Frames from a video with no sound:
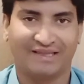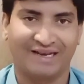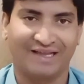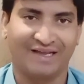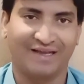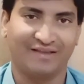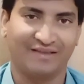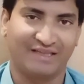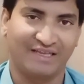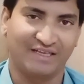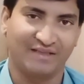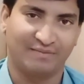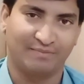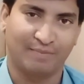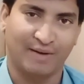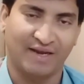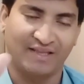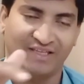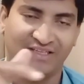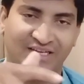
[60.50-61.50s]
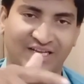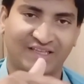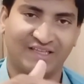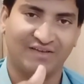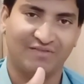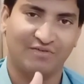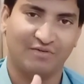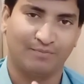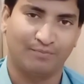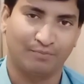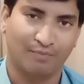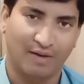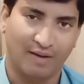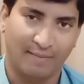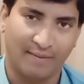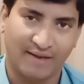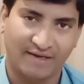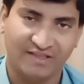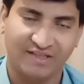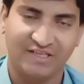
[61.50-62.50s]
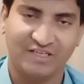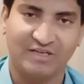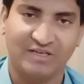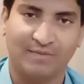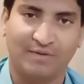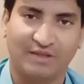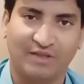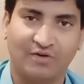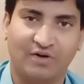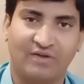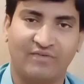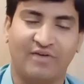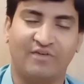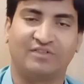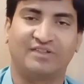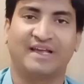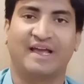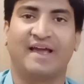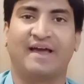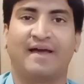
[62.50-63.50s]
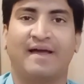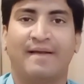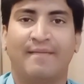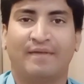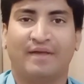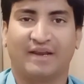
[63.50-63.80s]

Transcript: తెలంగాణ దే భారత జాతీయ భారతదేశం అంతా కూడా వ్యవసాయ